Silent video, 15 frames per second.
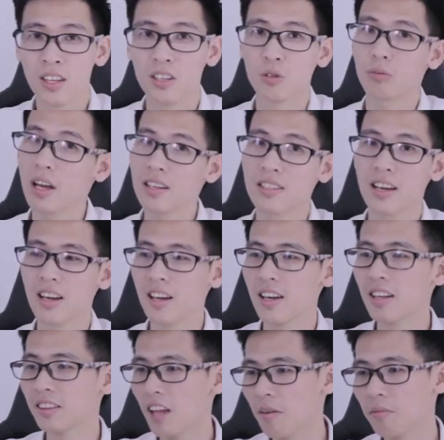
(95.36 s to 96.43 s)
thì chúng ta sẽ
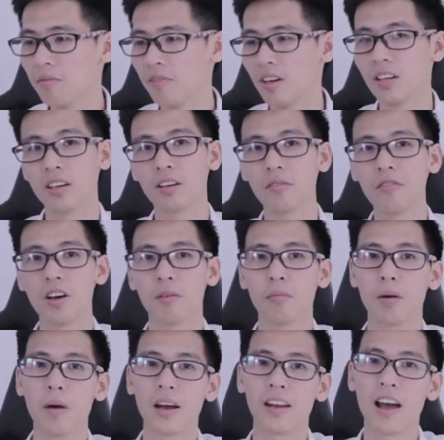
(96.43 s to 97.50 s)
yên tâm về những cái việc
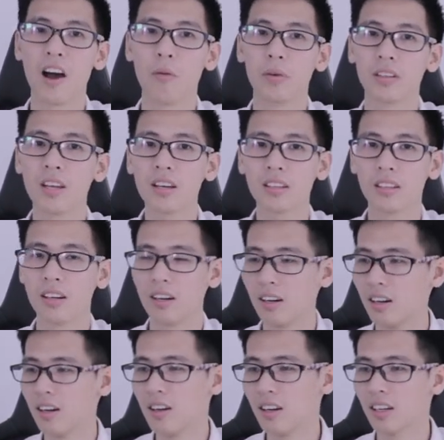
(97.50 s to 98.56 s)
mà bạn nào mà thích
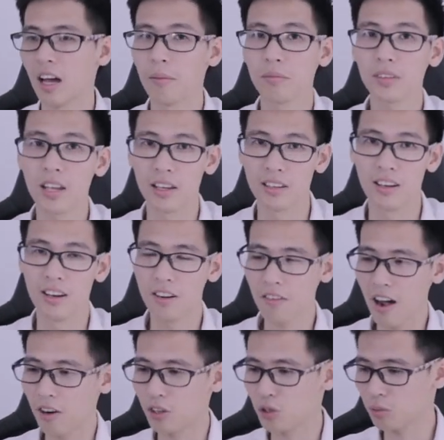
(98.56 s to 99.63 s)
uh, cắm thẻ nhớ
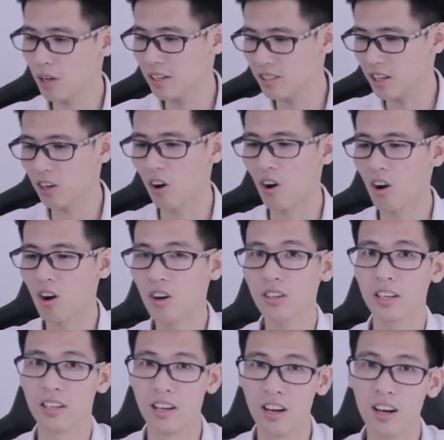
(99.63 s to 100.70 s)
vào thì chúng ta sẽ có
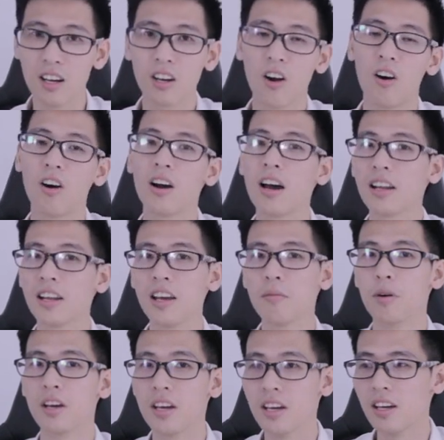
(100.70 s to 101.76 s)
thẻ nhớ có
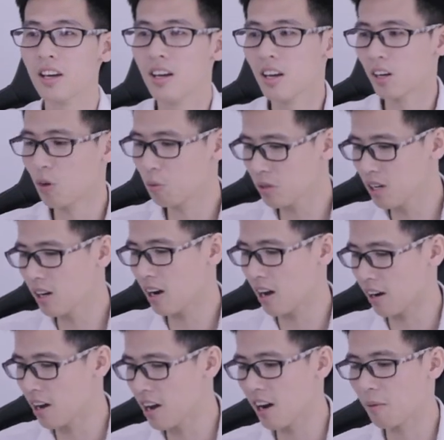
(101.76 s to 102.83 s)
HDMI cũng như
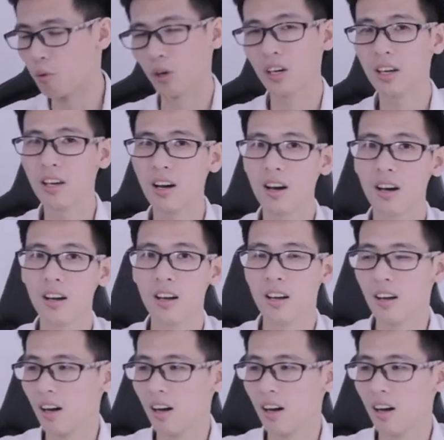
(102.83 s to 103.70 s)
là đây là một cái uh,